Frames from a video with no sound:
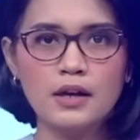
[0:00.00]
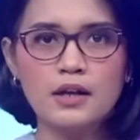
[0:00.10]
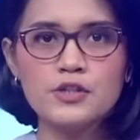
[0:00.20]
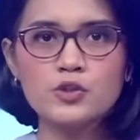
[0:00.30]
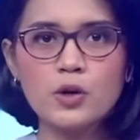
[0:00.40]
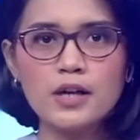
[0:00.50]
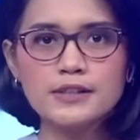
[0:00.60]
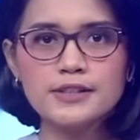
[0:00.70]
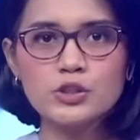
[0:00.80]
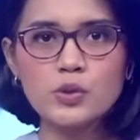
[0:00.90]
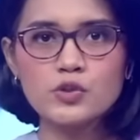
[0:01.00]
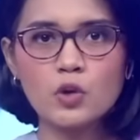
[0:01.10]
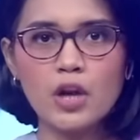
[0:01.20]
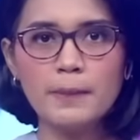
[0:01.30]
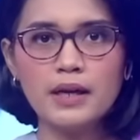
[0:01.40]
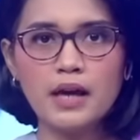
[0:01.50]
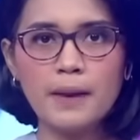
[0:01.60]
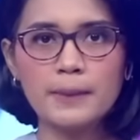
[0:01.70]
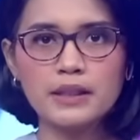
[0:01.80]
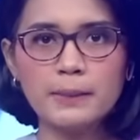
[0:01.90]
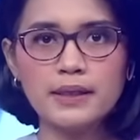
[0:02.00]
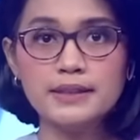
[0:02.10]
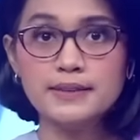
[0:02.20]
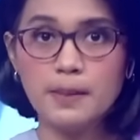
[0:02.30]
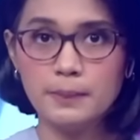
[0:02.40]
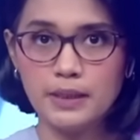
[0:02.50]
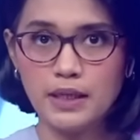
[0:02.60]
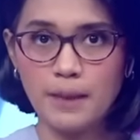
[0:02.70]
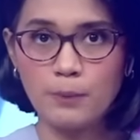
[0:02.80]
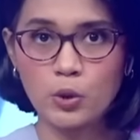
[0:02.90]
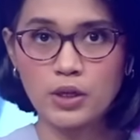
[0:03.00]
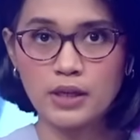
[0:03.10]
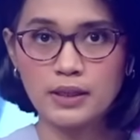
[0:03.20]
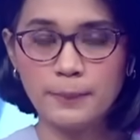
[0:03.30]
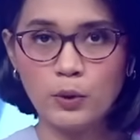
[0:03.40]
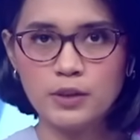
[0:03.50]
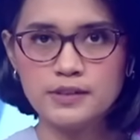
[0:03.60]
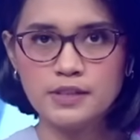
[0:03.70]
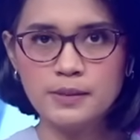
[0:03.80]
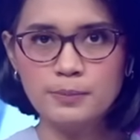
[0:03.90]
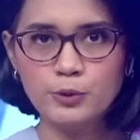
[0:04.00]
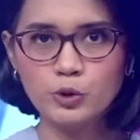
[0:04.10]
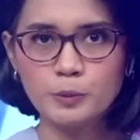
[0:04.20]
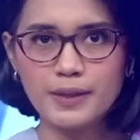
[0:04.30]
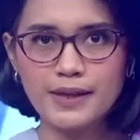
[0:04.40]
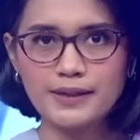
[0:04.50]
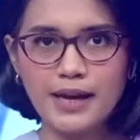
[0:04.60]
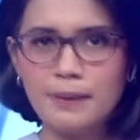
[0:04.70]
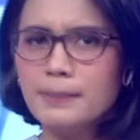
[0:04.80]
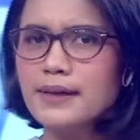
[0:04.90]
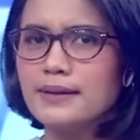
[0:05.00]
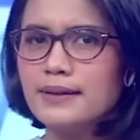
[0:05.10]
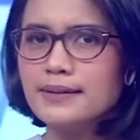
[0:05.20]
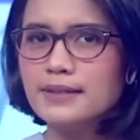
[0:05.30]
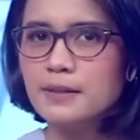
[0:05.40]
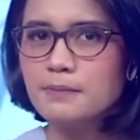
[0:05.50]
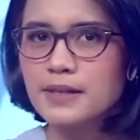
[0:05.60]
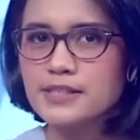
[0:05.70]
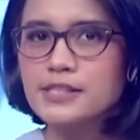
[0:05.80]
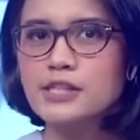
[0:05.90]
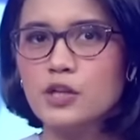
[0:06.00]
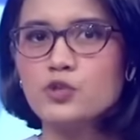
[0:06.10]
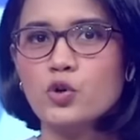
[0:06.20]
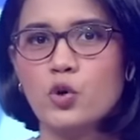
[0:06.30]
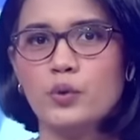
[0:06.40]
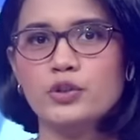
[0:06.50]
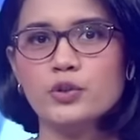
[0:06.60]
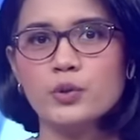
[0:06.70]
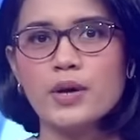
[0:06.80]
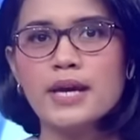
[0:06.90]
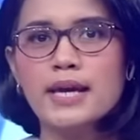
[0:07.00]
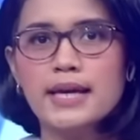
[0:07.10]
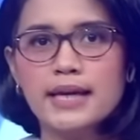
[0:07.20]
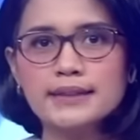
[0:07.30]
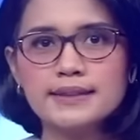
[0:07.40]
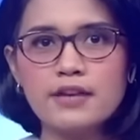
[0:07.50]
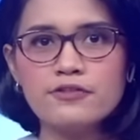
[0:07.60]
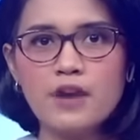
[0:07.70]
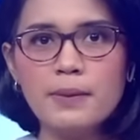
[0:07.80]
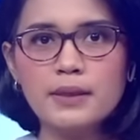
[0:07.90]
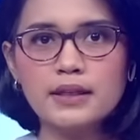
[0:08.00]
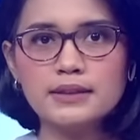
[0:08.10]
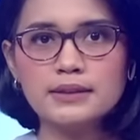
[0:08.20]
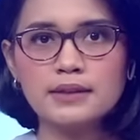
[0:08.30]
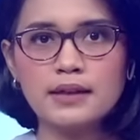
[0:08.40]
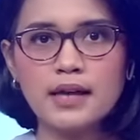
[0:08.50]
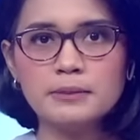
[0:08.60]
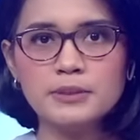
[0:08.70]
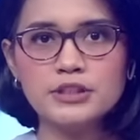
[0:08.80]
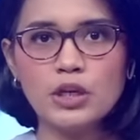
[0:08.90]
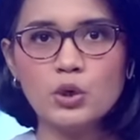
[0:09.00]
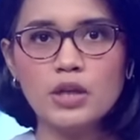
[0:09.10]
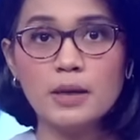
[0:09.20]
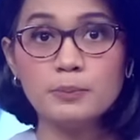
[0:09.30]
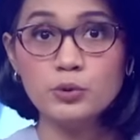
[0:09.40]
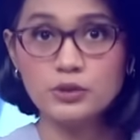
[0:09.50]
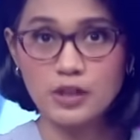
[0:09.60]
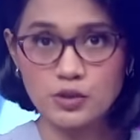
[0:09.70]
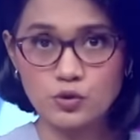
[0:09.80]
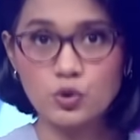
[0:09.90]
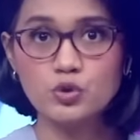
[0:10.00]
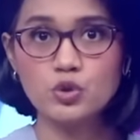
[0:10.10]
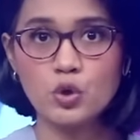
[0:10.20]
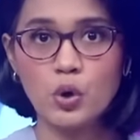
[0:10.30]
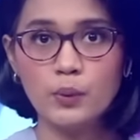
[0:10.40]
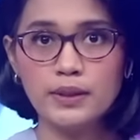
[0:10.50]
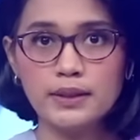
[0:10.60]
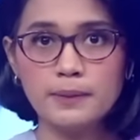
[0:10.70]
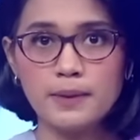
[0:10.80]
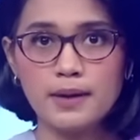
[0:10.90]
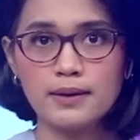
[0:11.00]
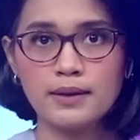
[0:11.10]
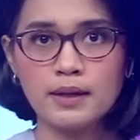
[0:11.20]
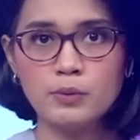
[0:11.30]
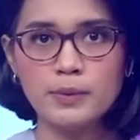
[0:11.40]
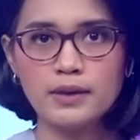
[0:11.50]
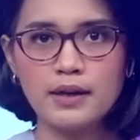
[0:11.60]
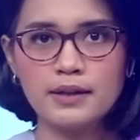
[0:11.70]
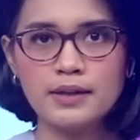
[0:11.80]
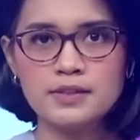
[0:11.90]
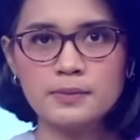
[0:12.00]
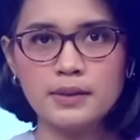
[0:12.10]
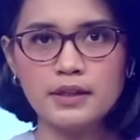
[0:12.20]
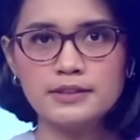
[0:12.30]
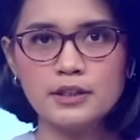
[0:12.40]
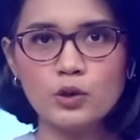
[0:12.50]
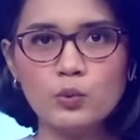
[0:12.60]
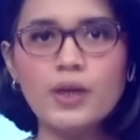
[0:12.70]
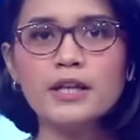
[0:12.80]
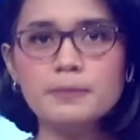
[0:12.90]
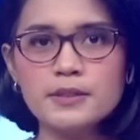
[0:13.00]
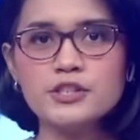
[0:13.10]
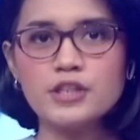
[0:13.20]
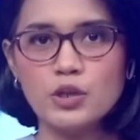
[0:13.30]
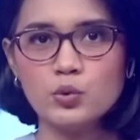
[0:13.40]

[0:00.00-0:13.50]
Seorang siswa sekolah menengah pertama di Jambi dilaporkan ke polisi buntut pernyataan mengkritik Presiden Joko Widodo. SFA mengkritik terkait pencalonan putra sulung Jokowi Gibran Raka Buming Raka sebagai calon wakil presiden